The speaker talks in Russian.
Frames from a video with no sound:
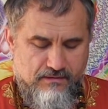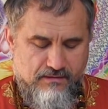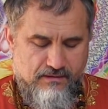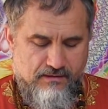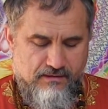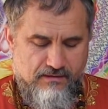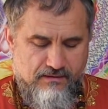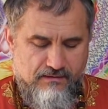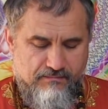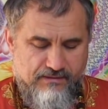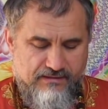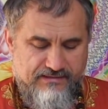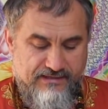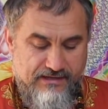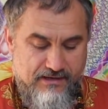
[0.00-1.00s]
И
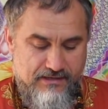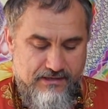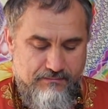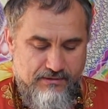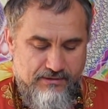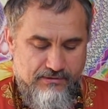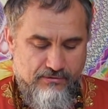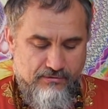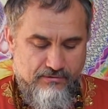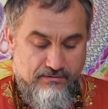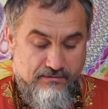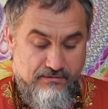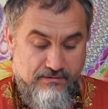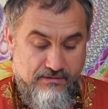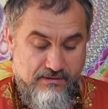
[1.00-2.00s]
последним идет
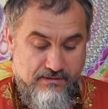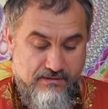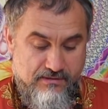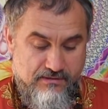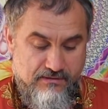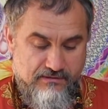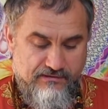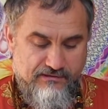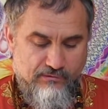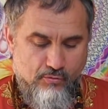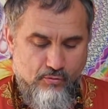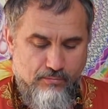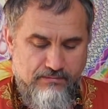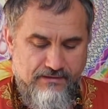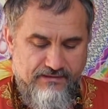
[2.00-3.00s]

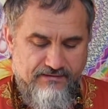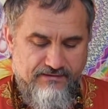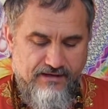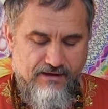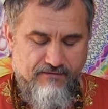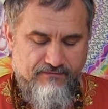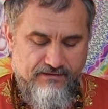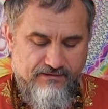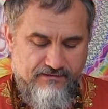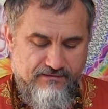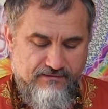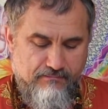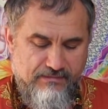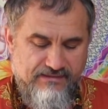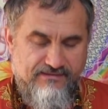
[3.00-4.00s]
злобность,
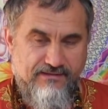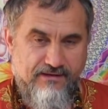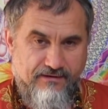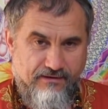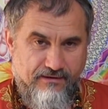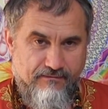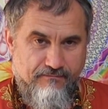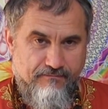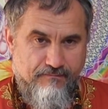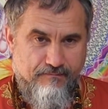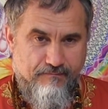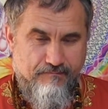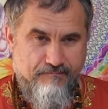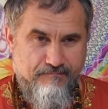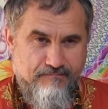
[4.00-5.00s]
ревность, мацарья.
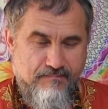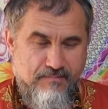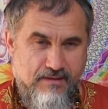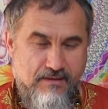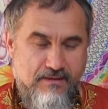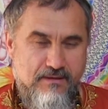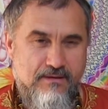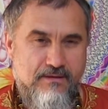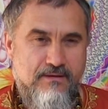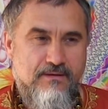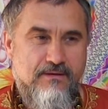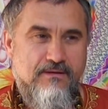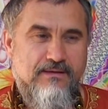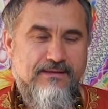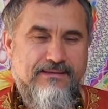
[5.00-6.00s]

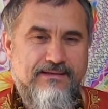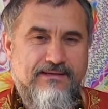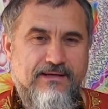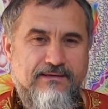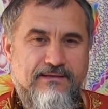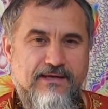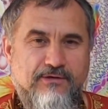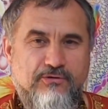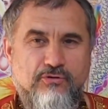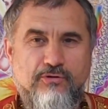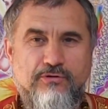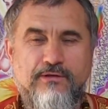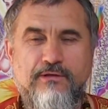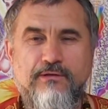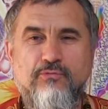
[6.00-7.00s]
Это когда
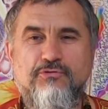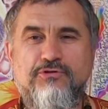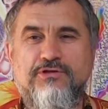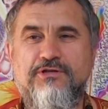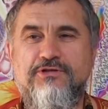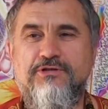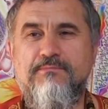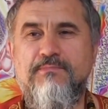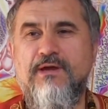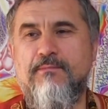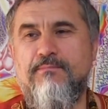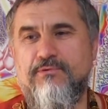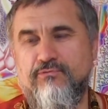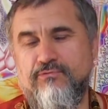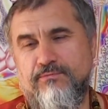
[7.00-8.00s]
кто-то лучше, чем я
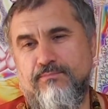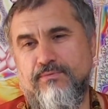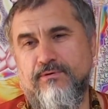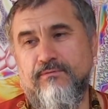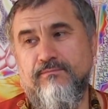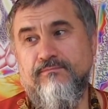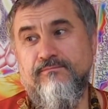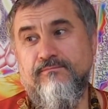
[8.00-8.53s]
преуспел.